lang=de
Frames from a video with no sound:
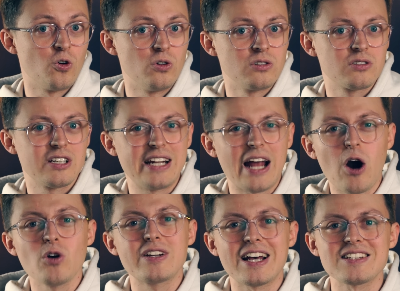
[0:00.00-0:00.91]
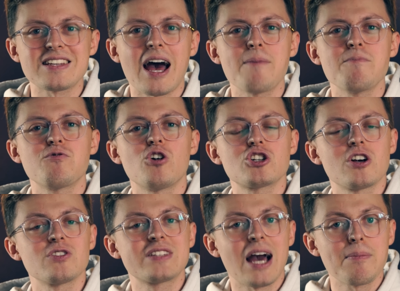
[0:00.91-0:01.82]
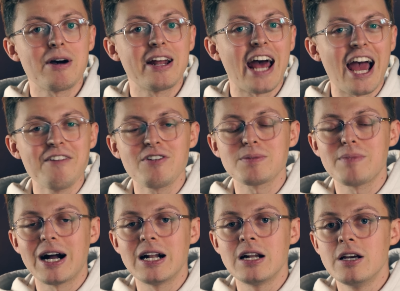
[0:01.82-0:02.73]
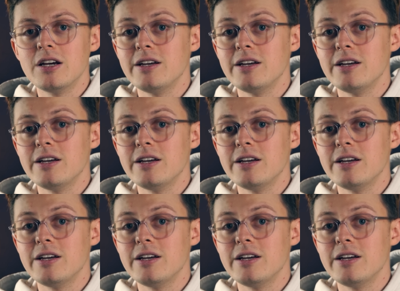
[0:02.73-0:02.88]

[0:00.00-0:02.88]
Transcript: Und genau das haben Forscher aus Japan einfach mal